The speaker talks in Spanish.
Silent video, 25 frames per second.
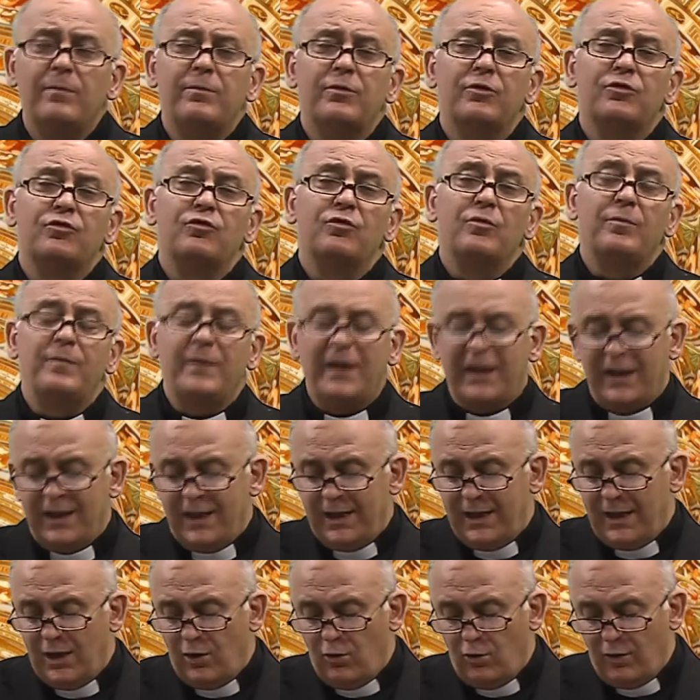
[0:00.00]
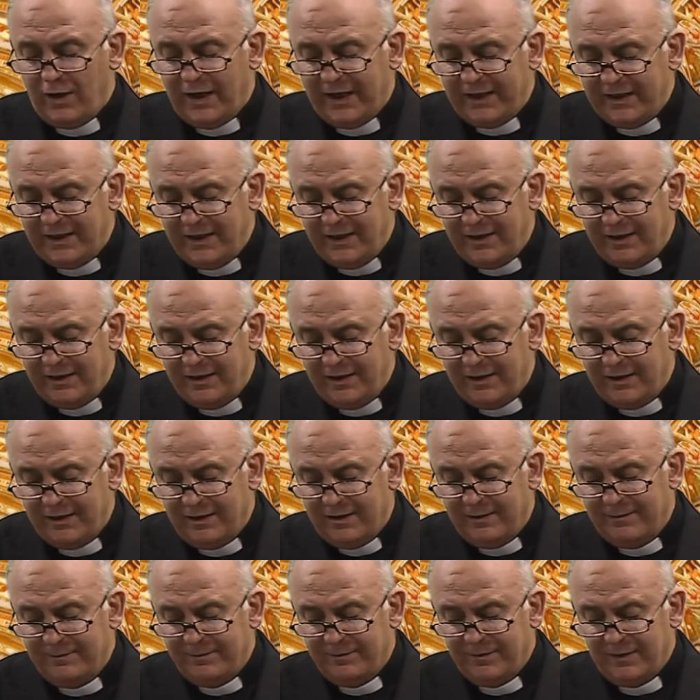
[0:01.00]
por su piedad
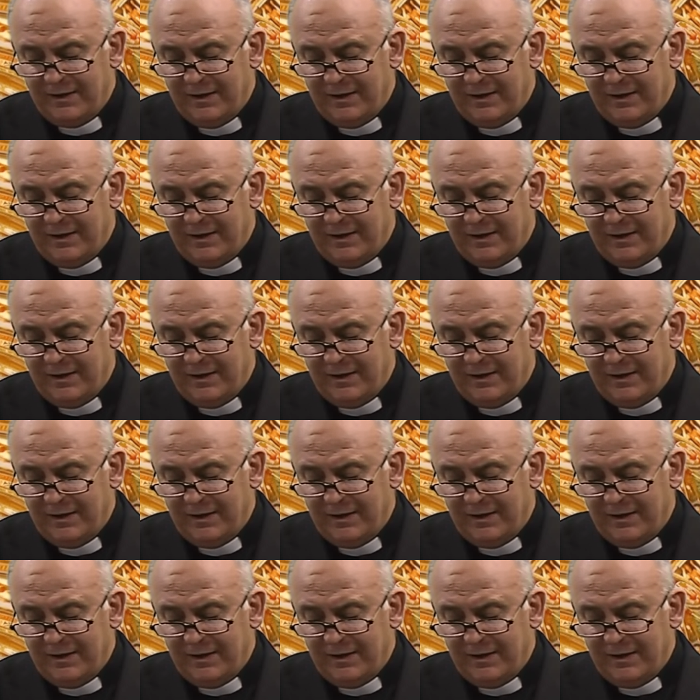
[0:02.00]
eucarística.